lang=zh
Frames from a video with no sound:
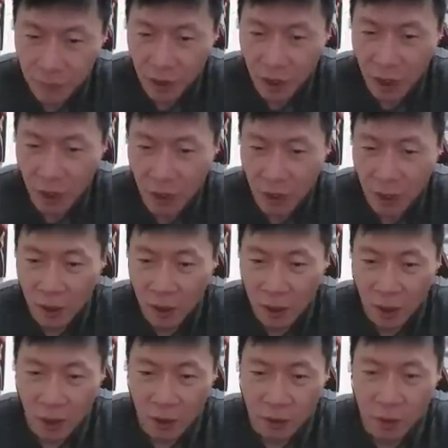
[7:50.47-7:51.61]
好，
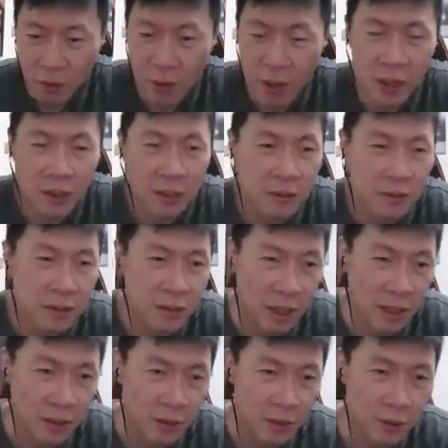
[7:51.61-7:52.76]
所以我要
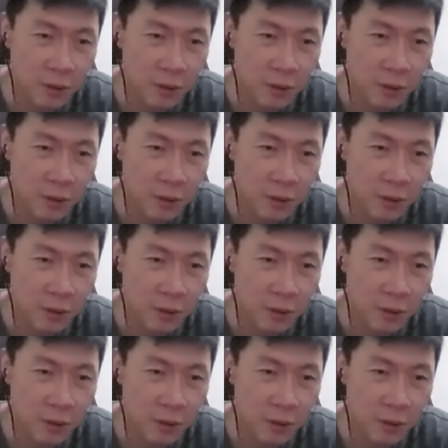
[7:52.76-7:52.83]
讲的就